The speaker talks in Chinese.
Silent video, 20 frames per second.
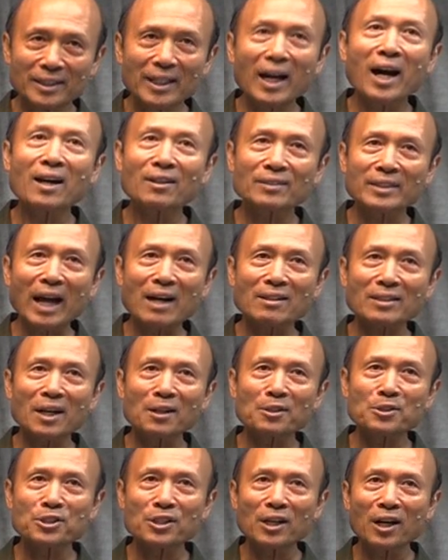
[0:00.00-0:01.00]
然后祷
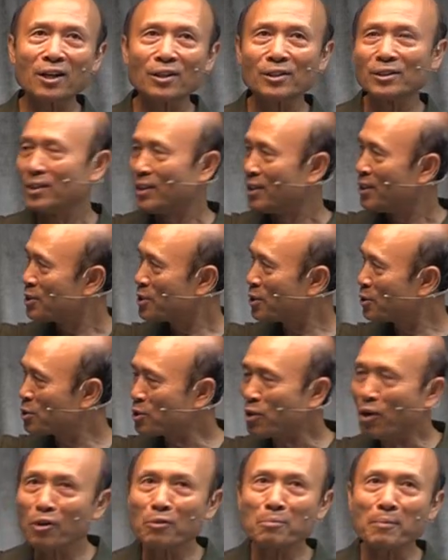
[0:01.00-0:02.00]
告的时候就
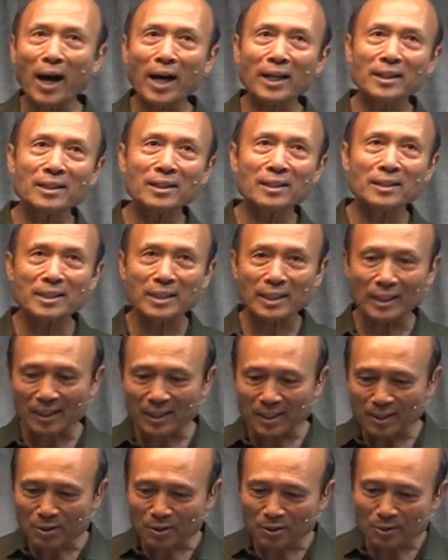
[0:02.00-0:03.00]
充满喜乐，